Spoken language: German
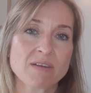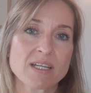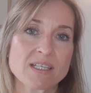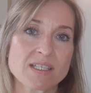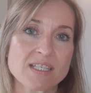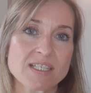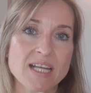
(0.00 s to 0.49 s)

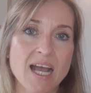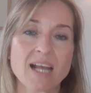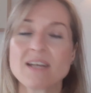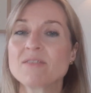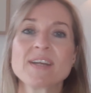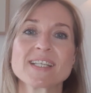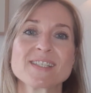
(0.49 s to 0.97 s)
weil ich nicht
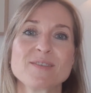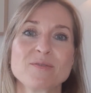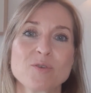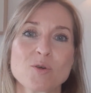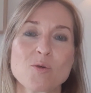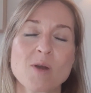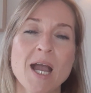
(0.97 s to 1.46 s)
alle
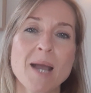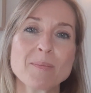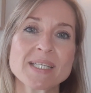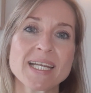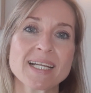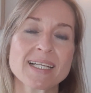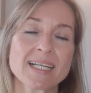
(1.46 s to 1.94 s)
Wechselwirkungen
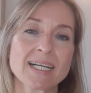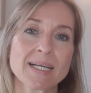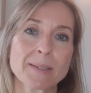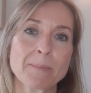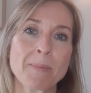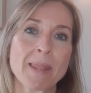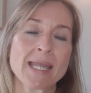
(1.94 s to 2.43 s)
abdecken
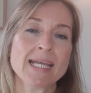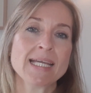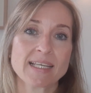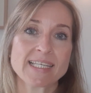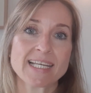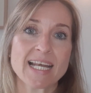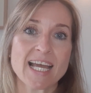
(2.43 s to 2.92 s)
kann.
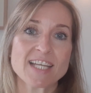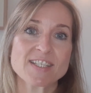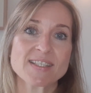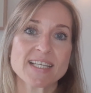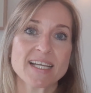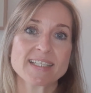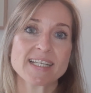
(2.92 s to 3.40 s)
Die
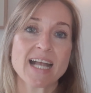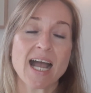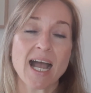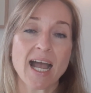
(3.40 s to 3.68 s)
gleichzeitige